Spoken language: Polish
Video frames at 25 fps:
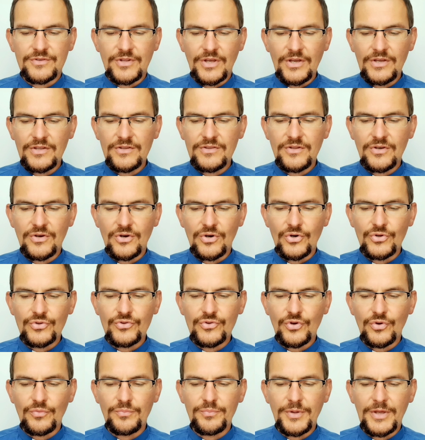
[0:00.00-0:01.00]
Ten
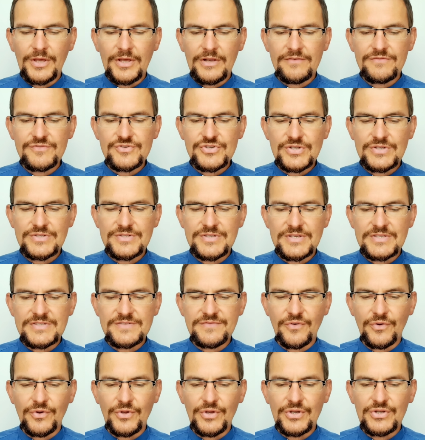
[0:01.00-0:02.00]
oto pierwszy ze
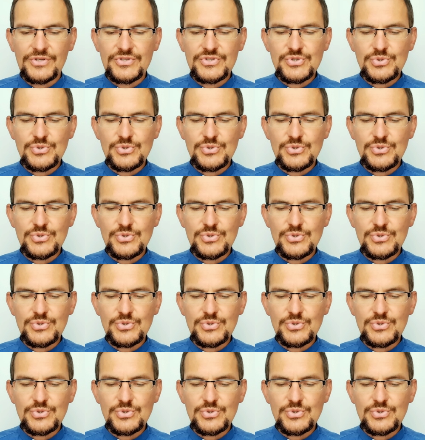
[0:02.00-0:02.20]
swoich